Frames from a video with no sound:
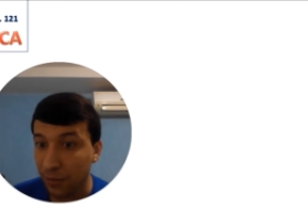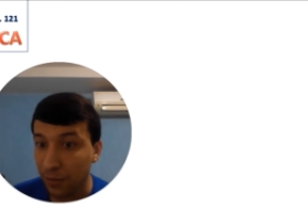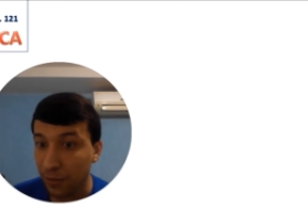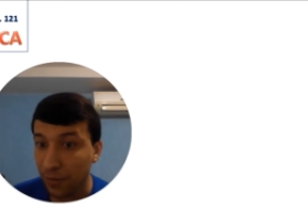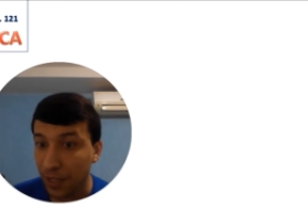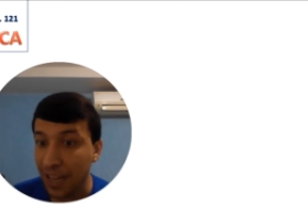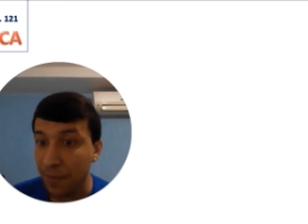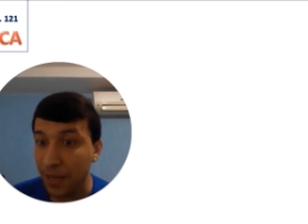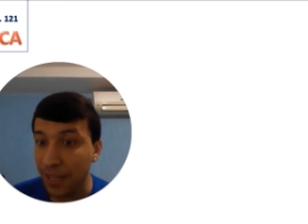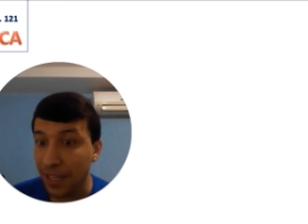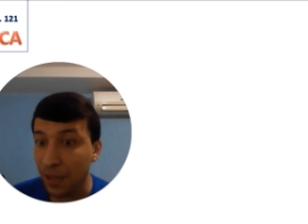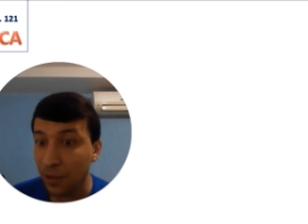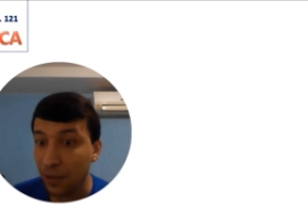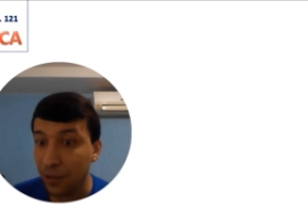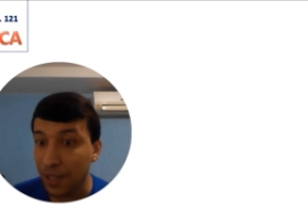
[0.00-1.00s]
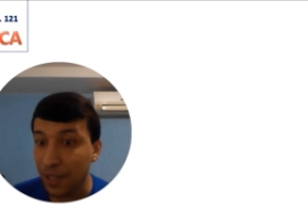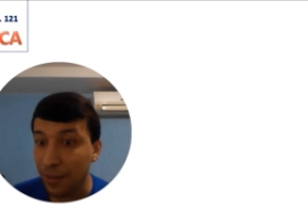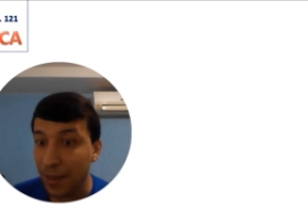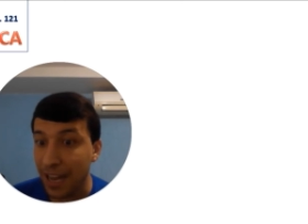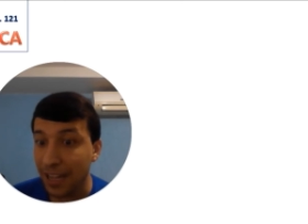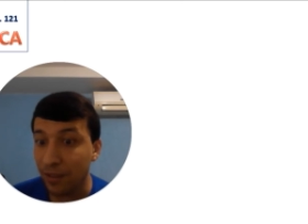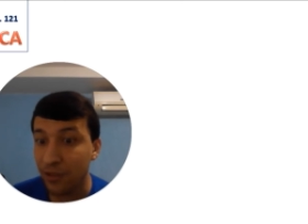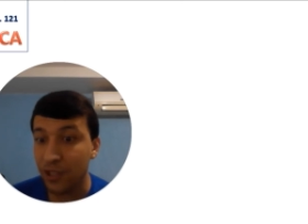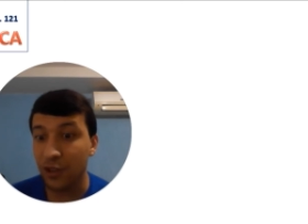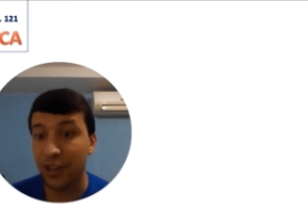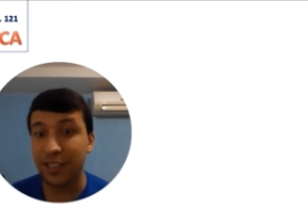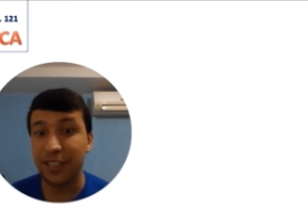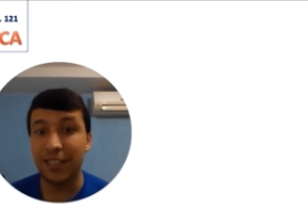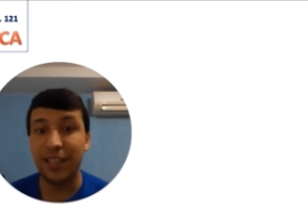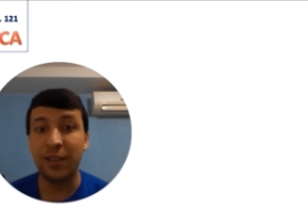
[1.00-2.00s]
Lembrem que o temperado, senhoras
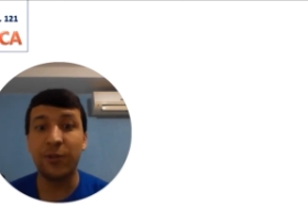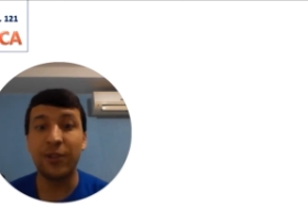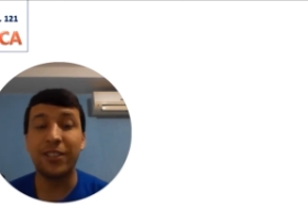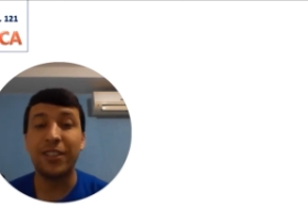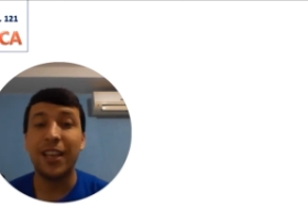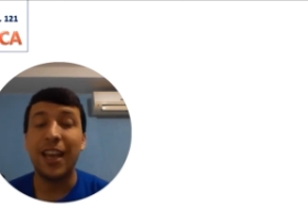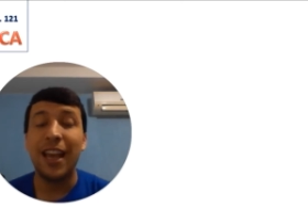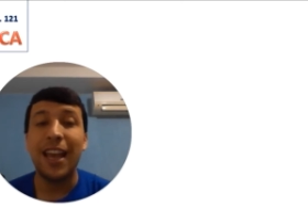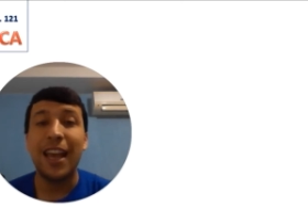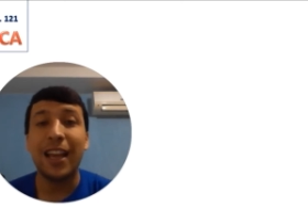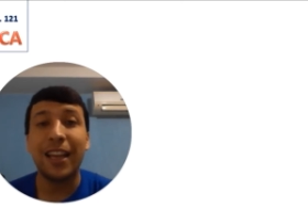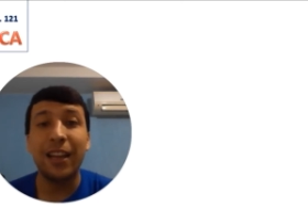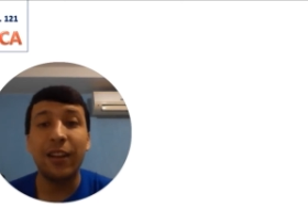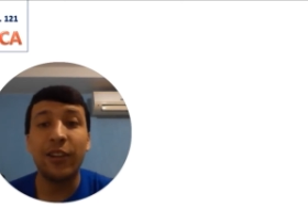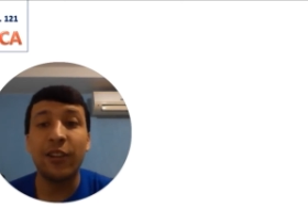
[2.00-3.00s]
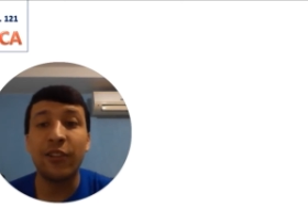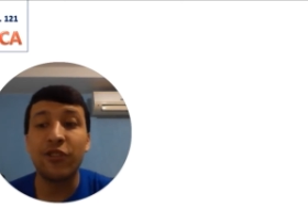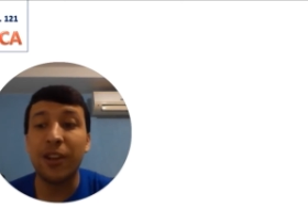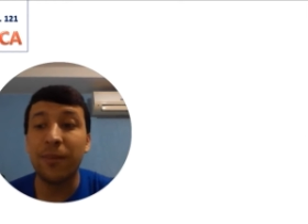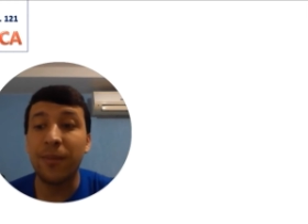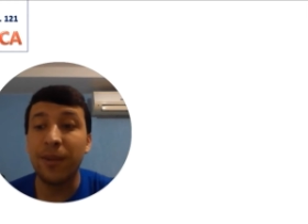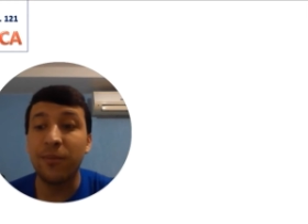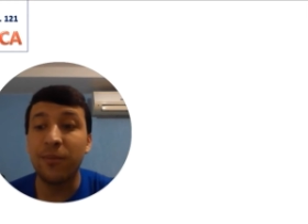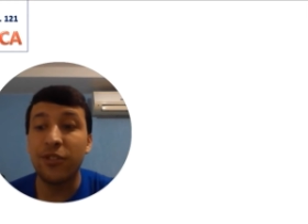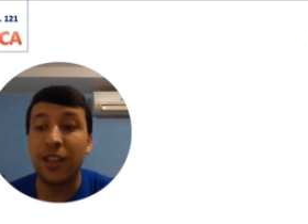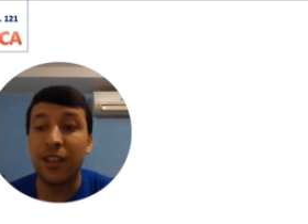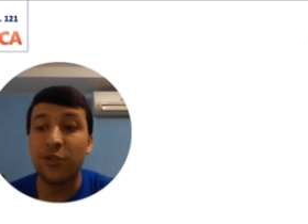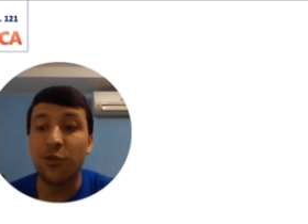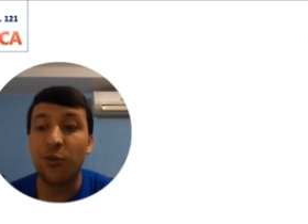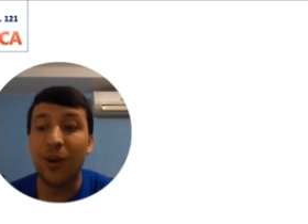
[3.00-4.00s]
e senhores, é aquilo que nós chamamos
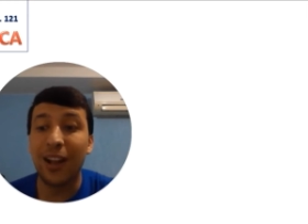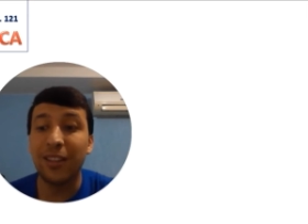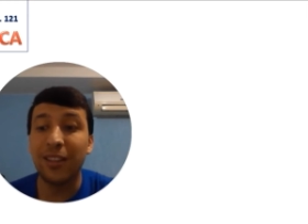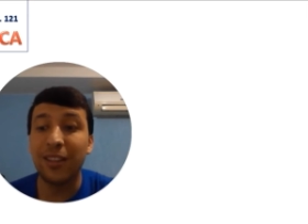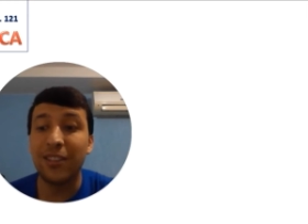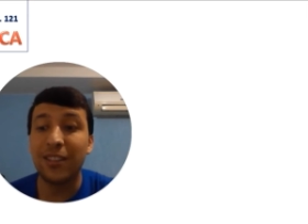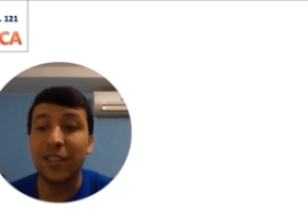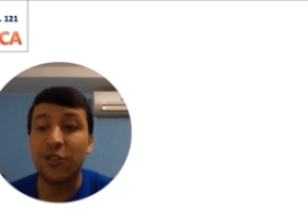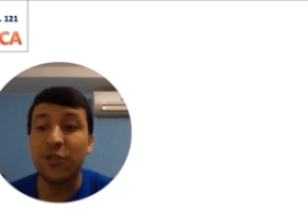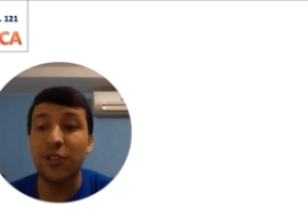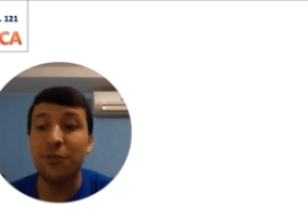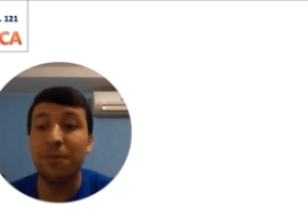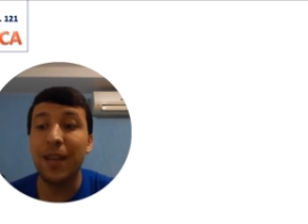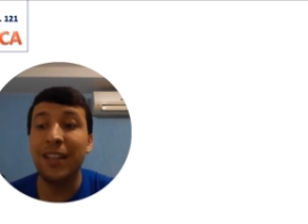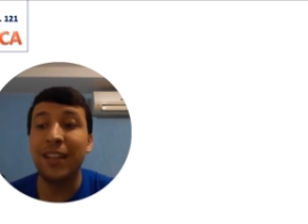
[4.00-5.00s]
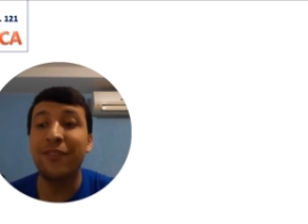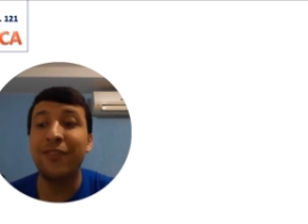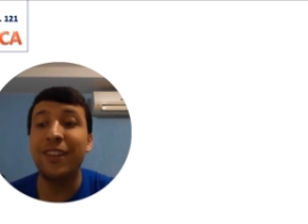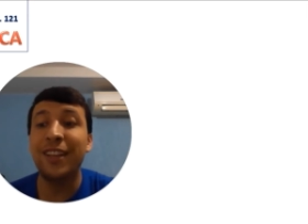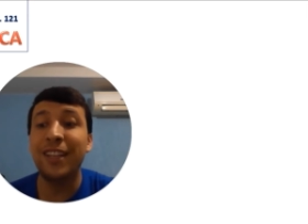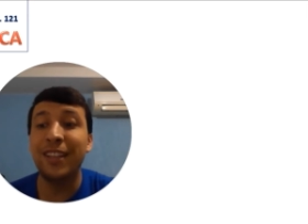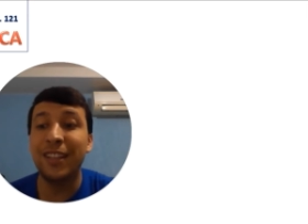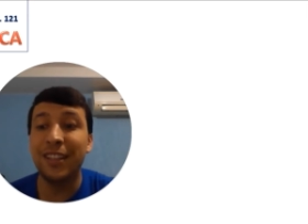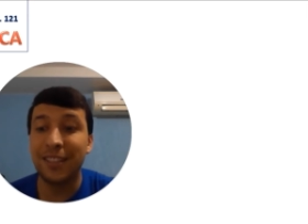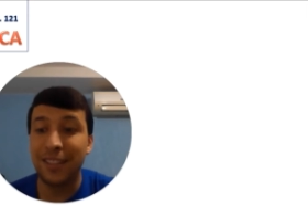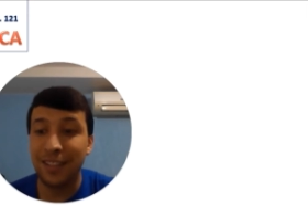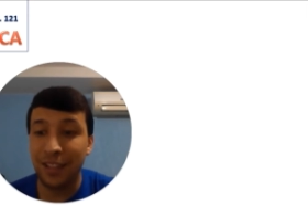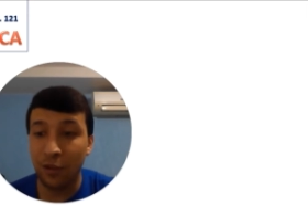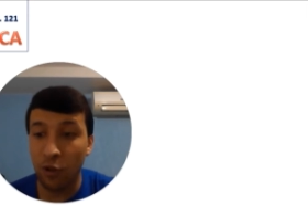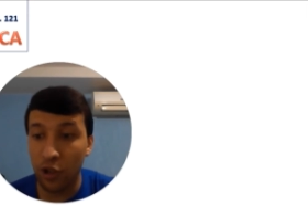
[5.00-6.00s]
das quatro estações bem definidas
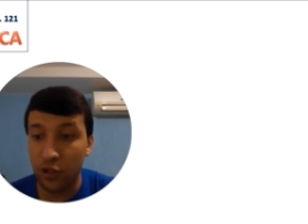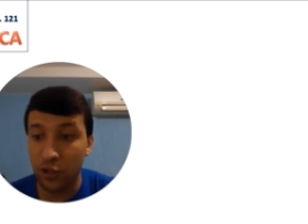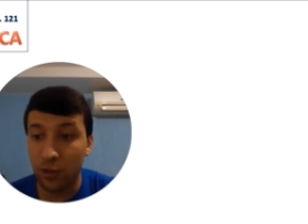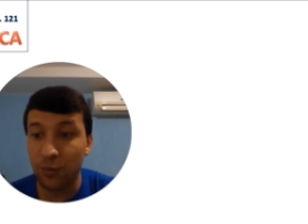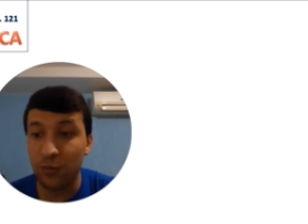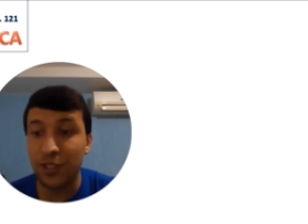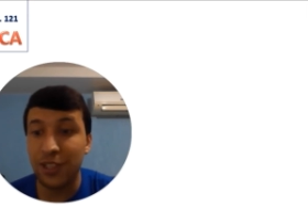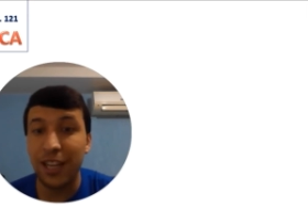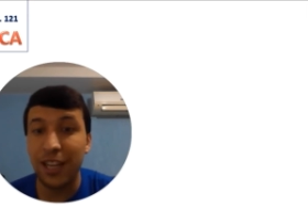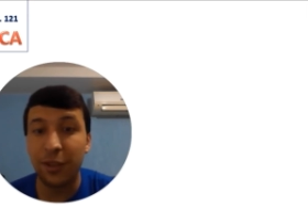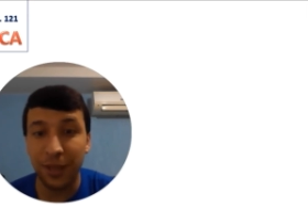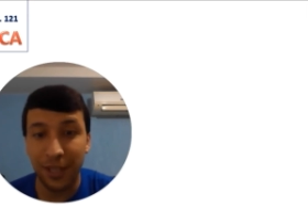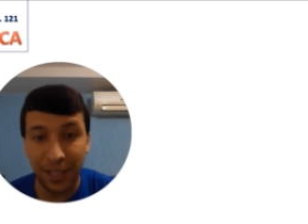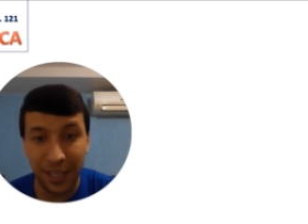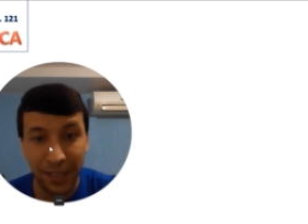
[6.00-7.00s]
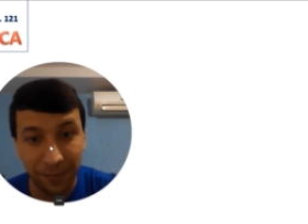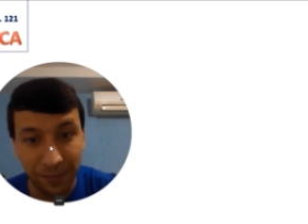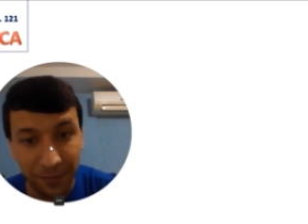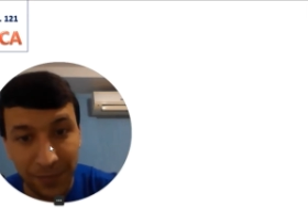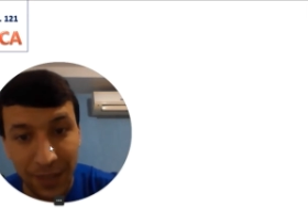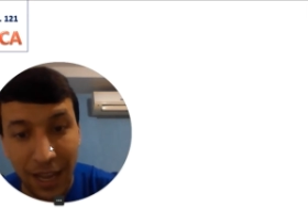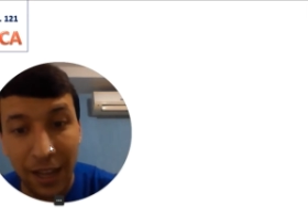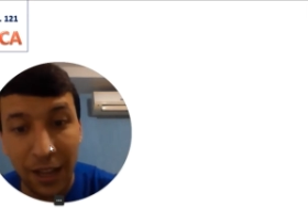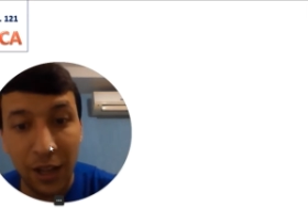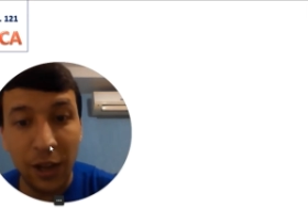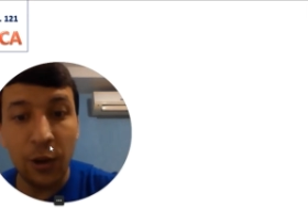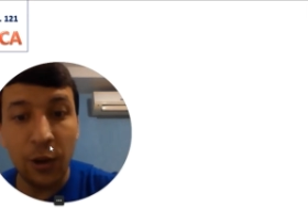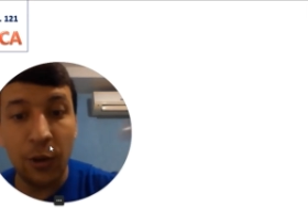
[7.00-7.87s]
no nosso conceito aqui, tá?